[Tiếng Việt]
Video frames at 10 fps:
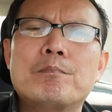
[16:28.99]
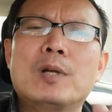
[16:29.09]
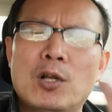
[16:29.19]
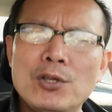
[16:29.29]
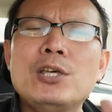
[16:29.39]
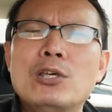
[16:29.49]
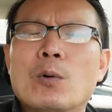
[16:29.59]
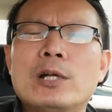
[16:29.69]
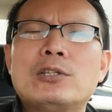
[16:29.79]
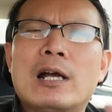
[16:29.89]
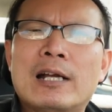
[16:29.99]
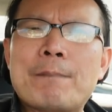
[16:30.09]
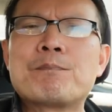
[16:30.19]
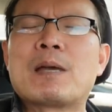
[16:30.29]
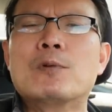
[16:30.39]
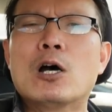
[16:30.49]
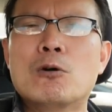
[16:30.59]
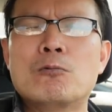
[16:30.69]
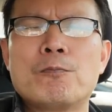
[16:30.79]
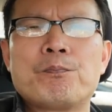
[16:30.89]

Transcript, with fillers: mình nói ví dụ cái chừng 500 đô